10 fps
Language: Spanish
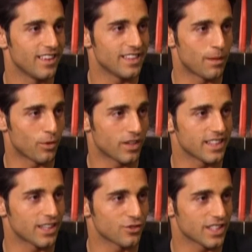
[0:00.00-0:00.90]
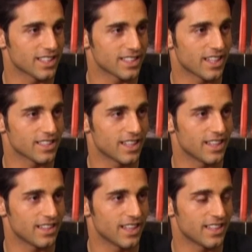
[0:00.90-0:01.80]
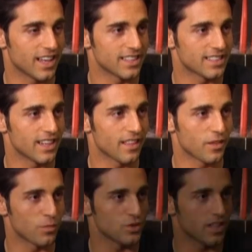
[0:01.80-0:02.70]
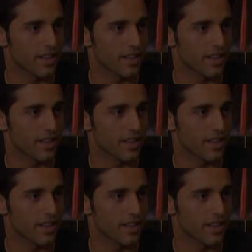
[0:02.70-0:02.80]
del por qué tengo tantas ganas de, cantar y de hacer música.